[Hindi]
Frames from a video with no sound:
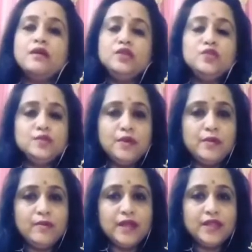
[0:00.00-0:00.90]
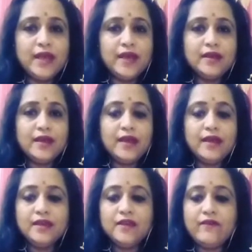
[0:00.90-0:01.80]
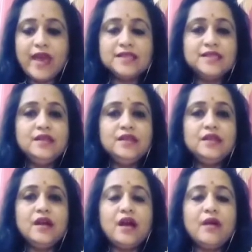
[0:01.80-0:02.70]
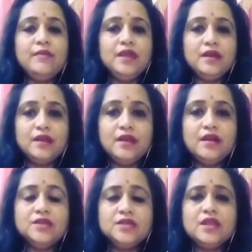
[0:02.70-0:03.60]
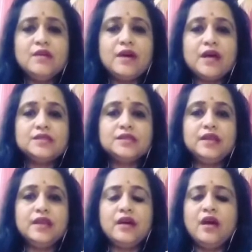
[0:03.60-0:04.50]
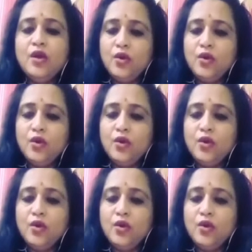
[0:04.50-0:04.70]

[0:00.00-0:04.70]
न्यूज़ में भी बताया गया है कि वैक्सीन इतना काम नहीं करेगा जितना मास्क करेगा